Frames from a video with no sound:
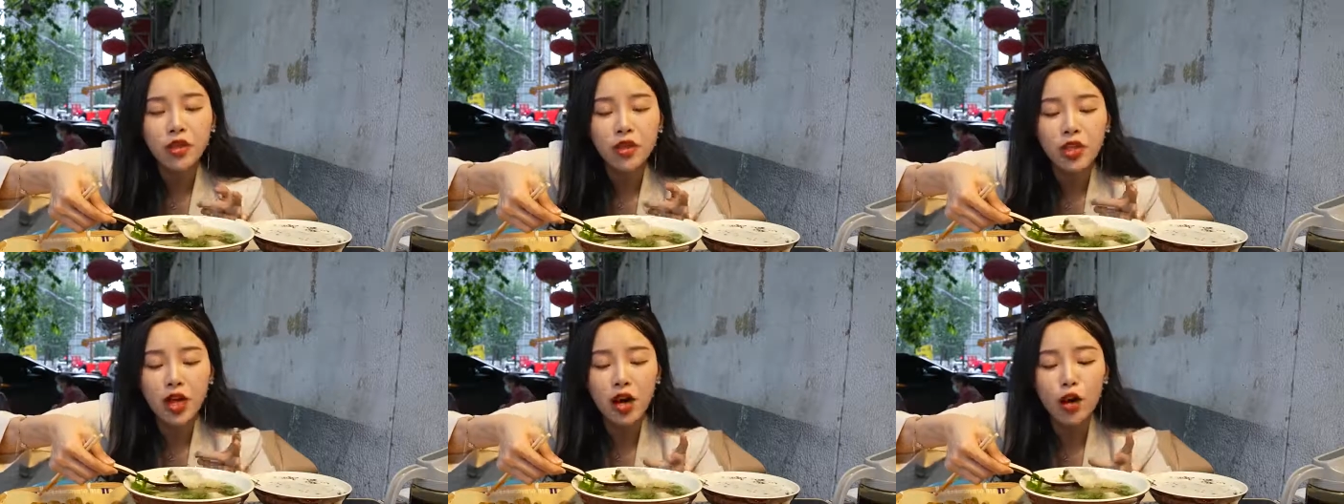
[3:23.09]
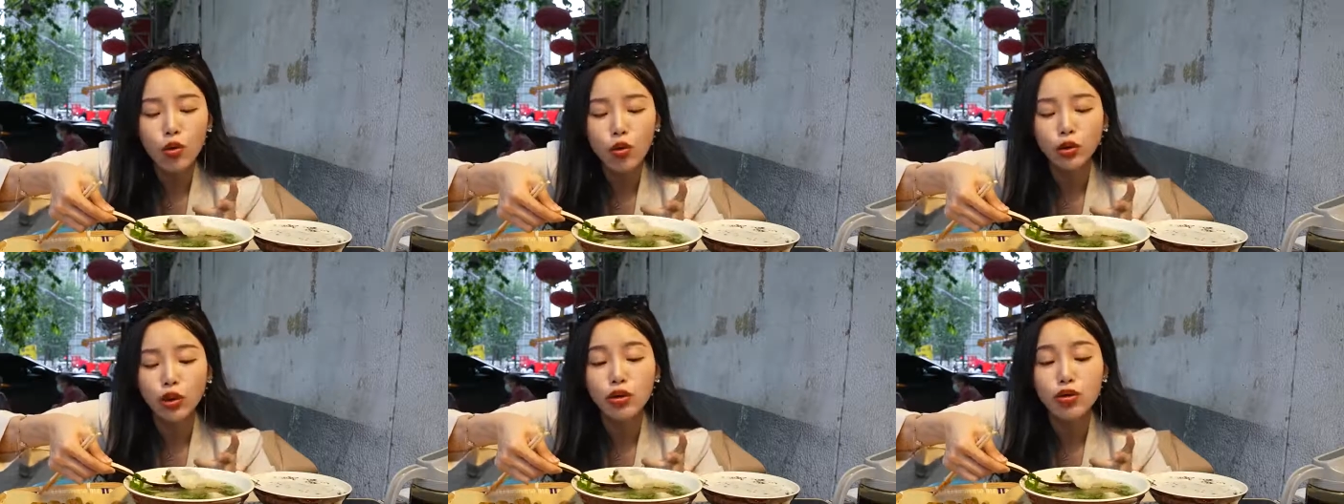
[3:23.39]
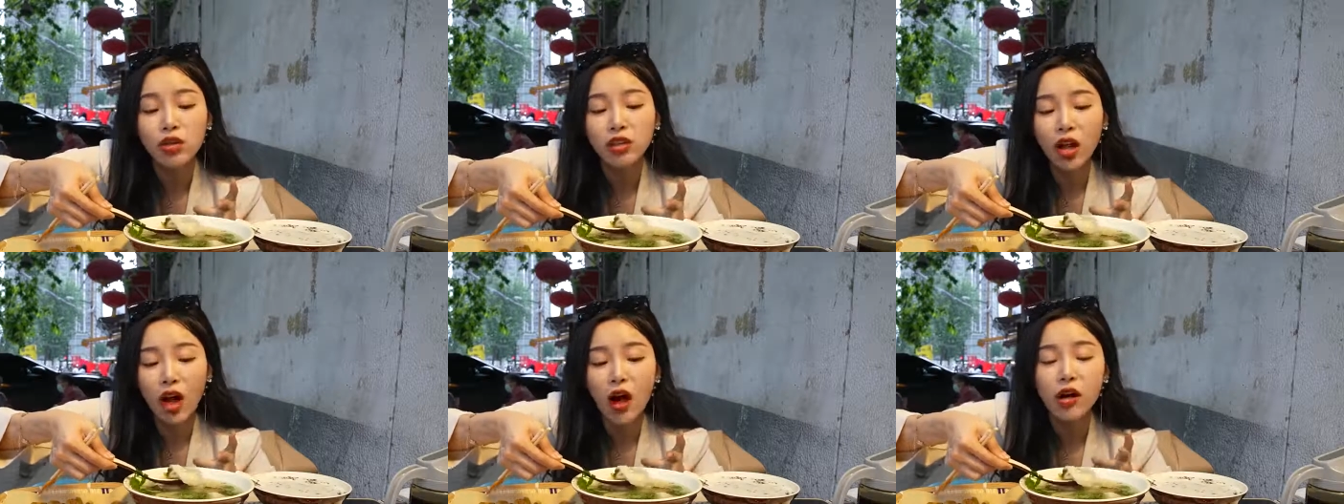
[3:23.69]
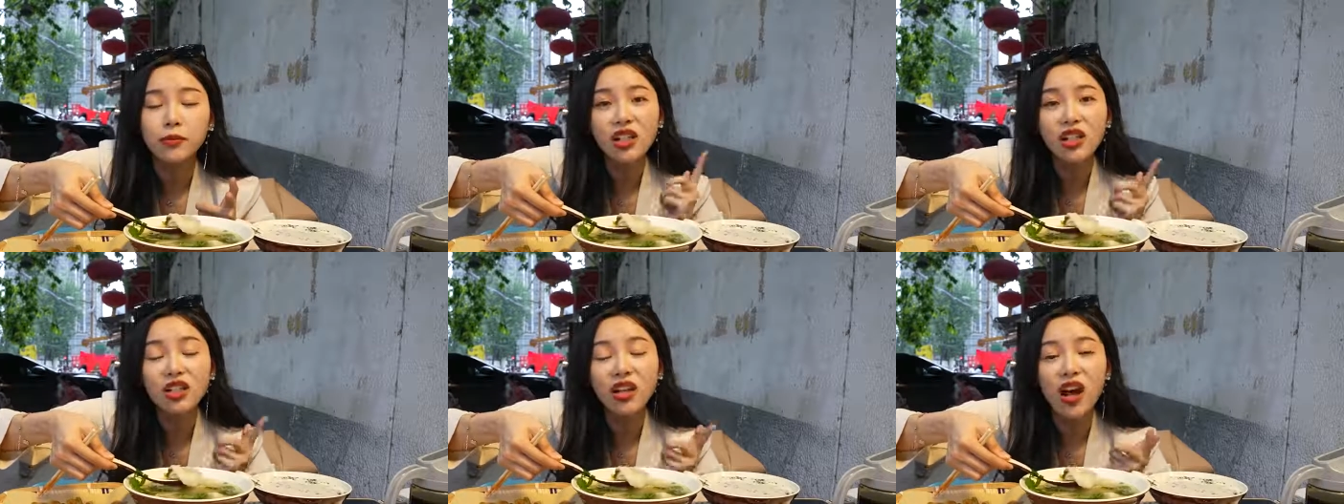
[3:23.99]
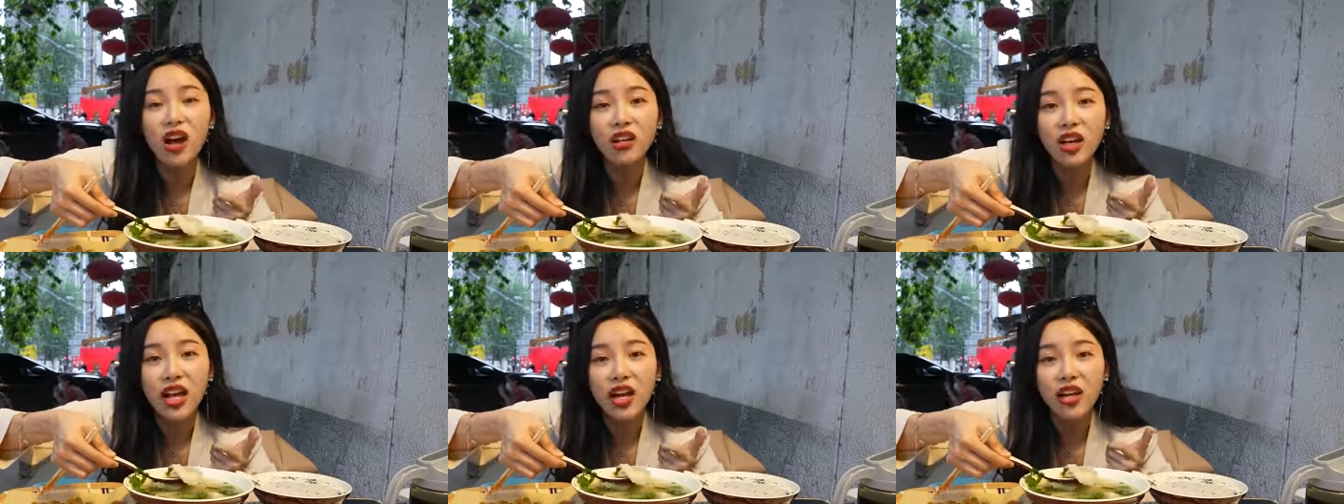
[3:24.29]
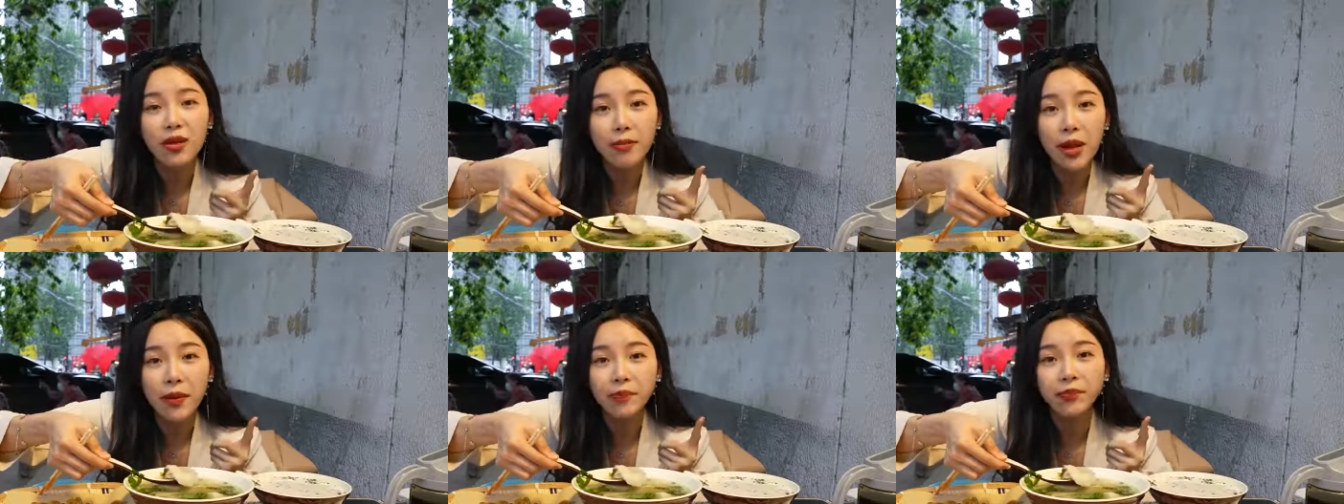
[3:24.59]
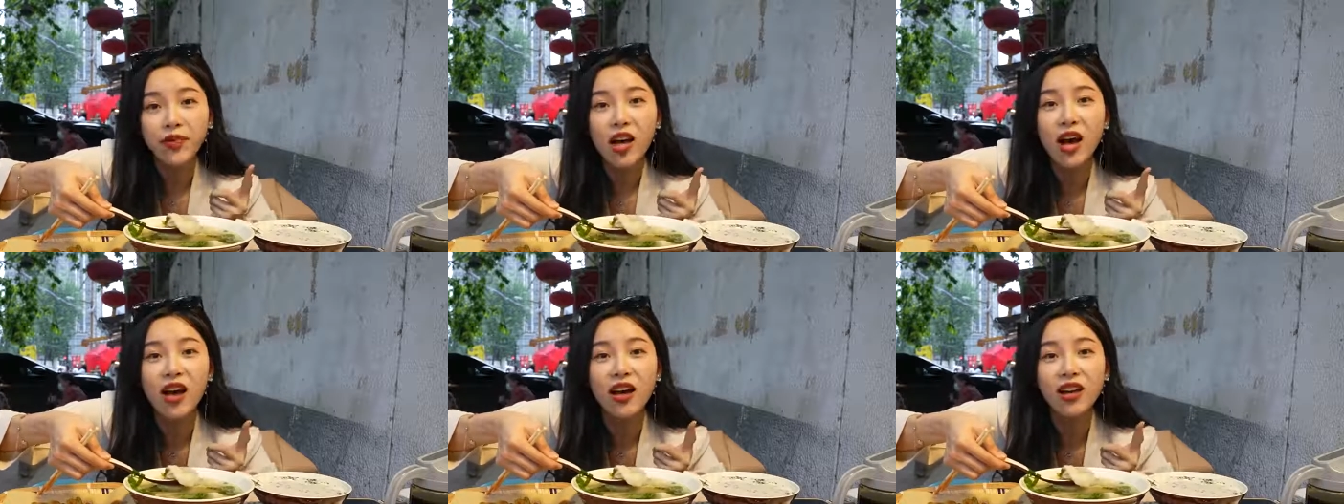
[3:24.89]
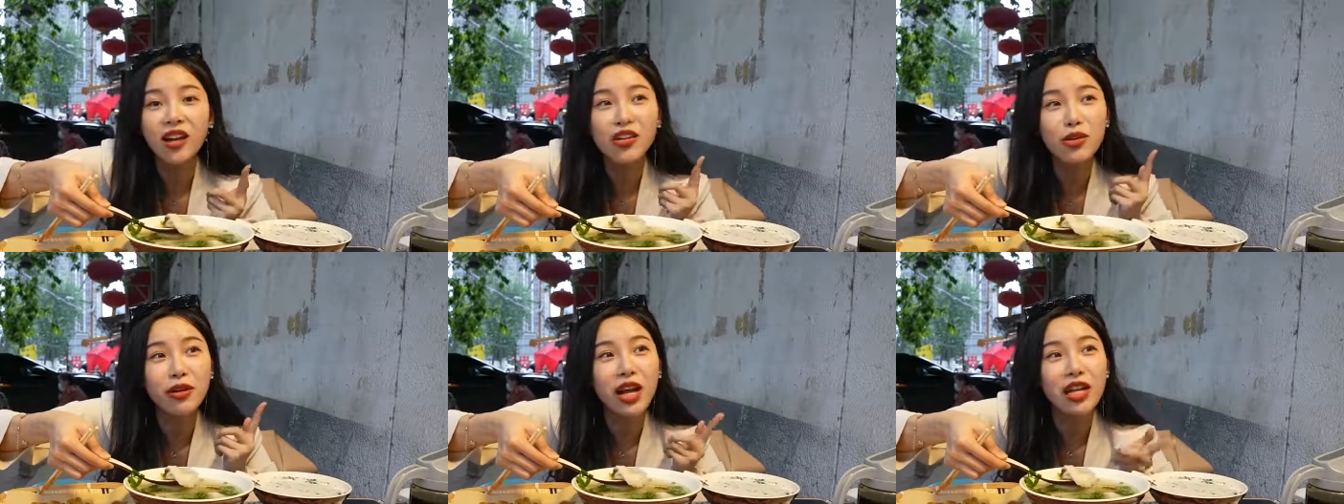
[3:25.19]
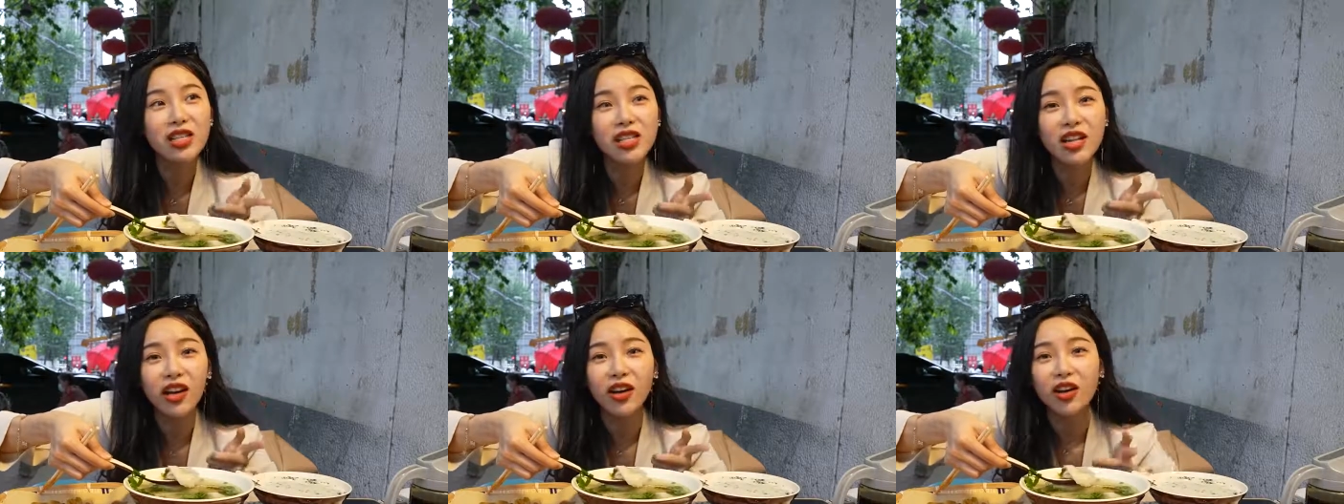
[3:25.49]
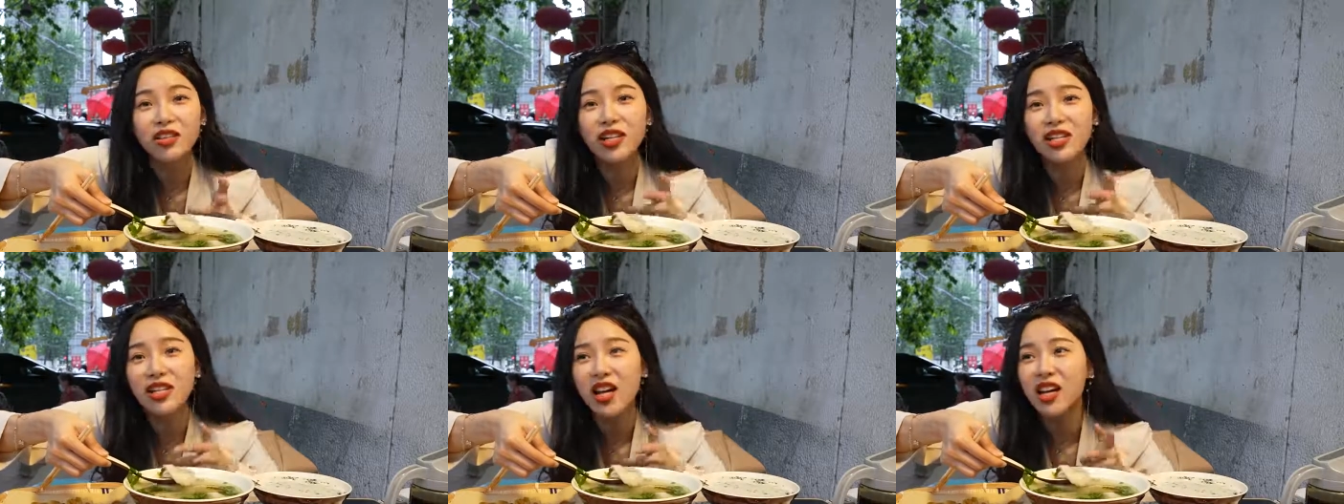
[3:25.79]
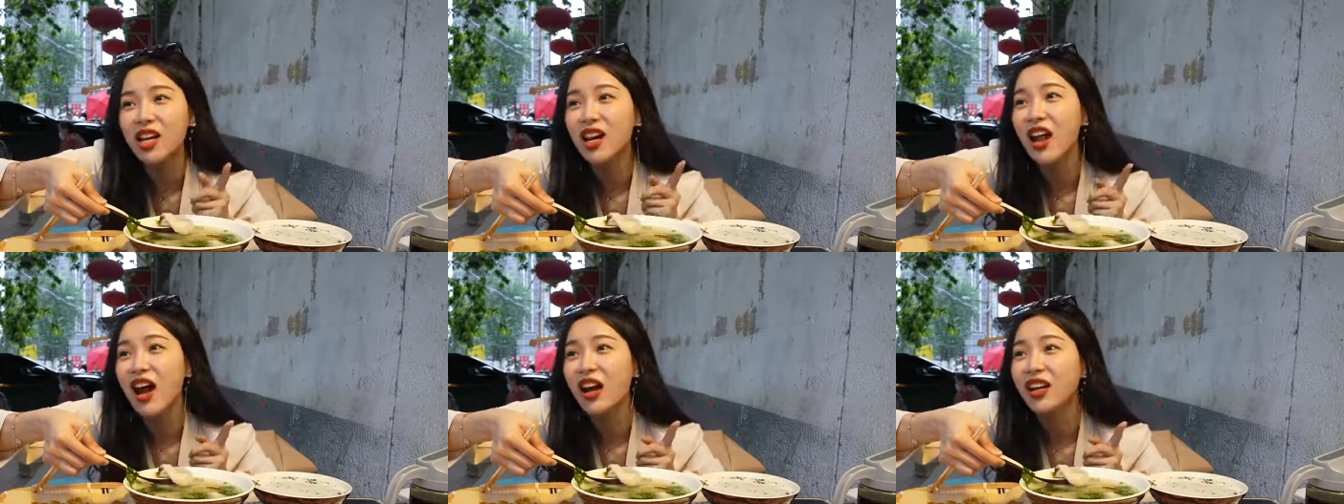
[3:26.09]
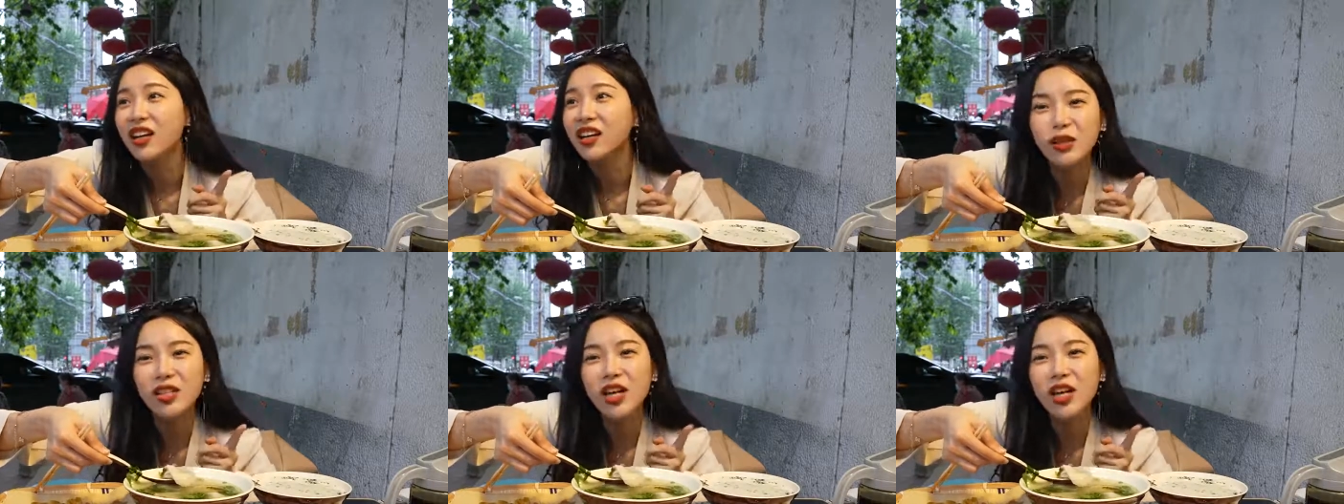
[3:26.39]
西安馄饨就是汤，在汤类里面，跟牛奶鸡蛋醪糟在一栏里。